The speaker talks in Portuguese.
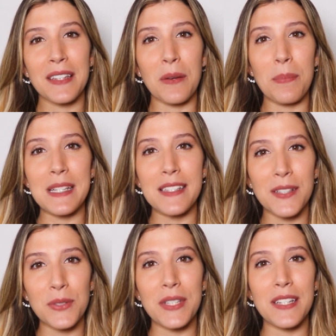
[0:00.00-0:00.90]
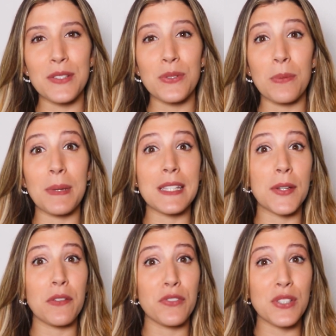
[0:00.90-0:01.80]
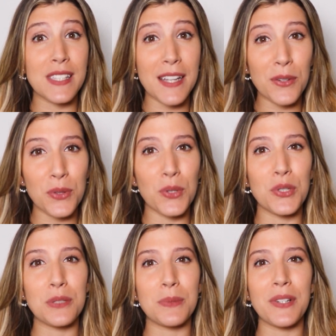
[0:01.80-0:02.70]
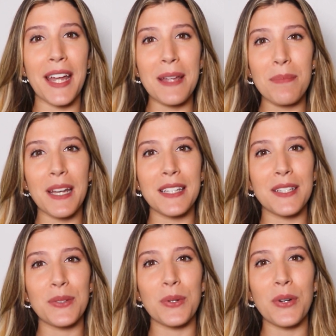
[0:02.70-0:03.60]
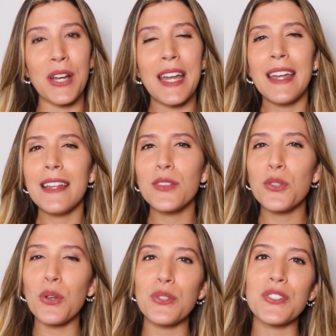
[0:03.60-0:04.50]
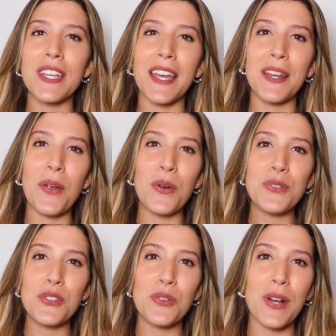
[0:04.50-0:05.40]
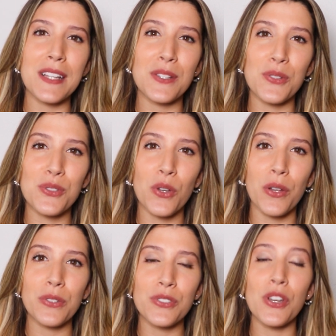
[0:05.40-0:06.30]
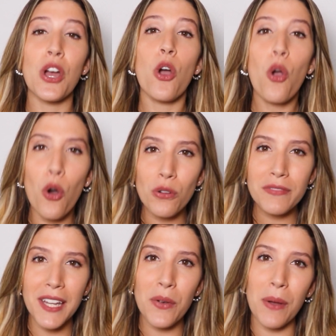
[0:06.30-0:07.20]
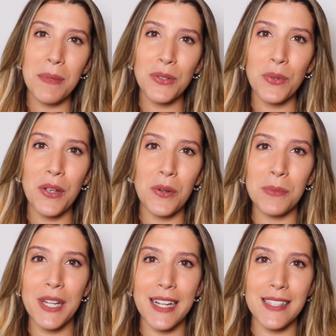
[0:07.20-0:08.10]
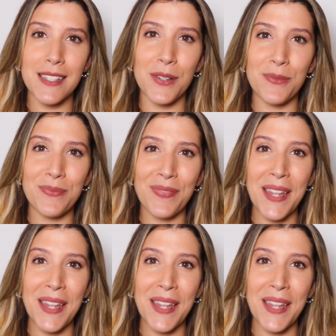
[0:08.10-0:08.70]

Então, pensando nisso, pensando em você autônomo, empreendedor e todos que querem continuar seus sonhos, contem com a Amendoim Comunicação.